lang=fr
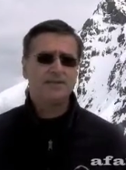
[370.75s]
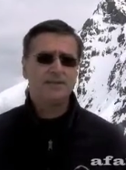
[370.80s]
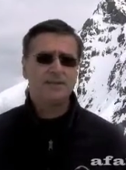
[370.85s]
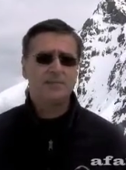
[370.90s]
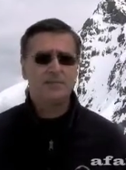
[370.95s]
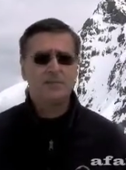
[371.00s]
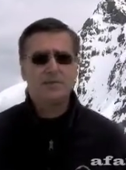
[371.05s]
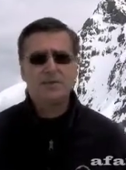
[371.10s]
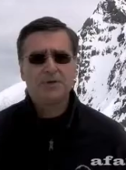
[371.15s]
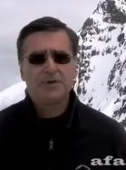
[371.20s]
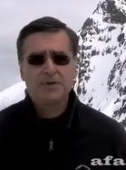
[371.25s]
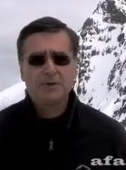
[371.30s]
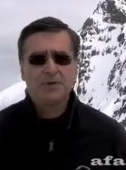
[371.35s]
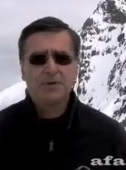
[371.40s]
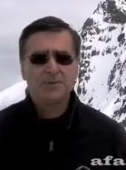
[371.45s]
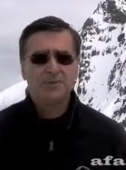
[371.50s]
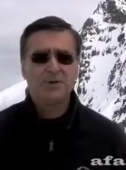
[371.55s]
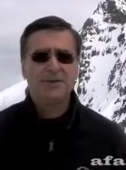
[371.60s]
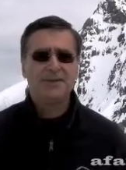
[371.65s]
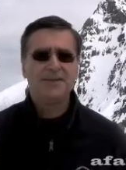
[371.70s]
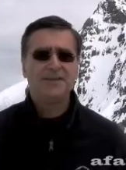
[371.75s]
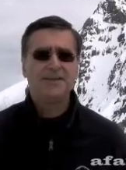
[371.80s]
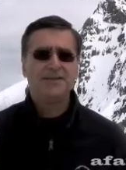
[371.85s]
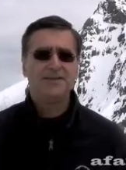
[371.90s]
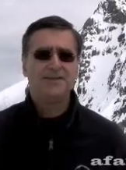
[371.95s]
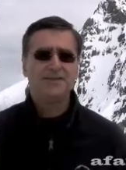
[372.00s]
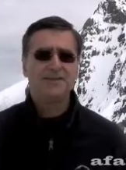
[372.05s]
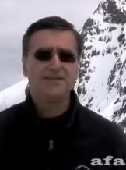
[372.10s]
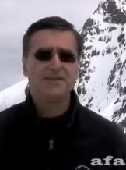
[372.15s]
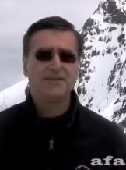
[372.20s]
c'est à peu près tous les pays
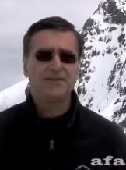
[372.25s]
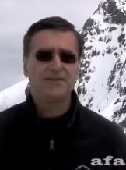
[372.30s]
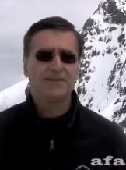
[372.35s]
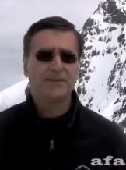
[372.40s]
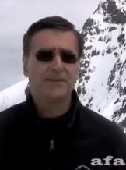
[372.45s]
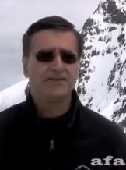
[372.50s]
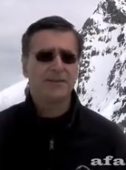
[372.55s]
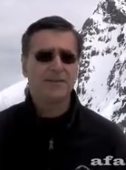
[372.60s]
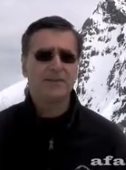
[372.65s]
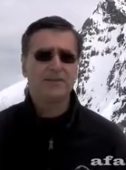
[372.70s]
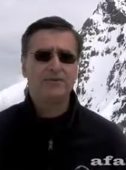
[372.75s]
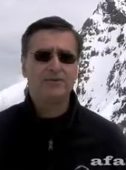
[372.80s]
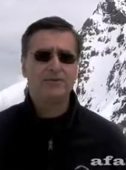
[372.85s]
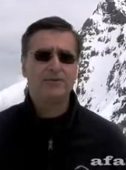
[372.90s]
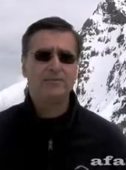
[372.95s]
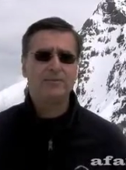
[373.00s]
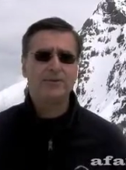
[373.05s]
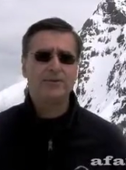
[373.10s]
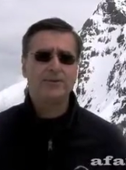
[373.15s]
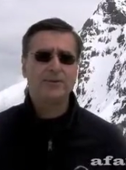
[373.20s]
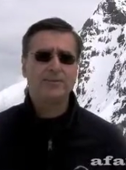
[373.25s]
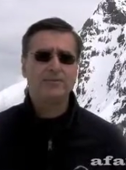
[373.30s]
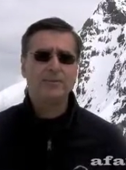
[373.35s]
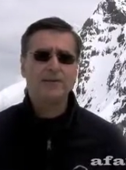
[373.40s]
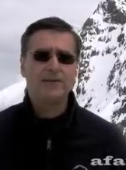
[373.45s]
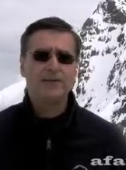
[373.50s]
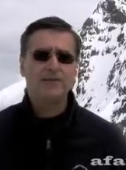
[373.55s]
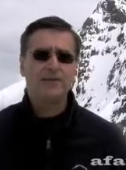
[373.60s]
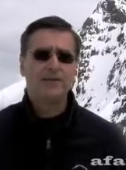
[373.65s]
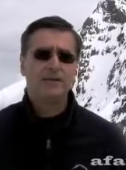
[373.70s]
qui sont en aval du domaine
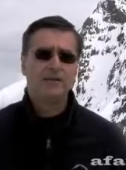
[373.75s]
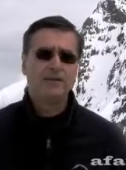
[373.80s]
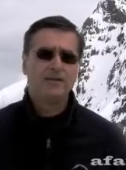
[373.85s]
alpin,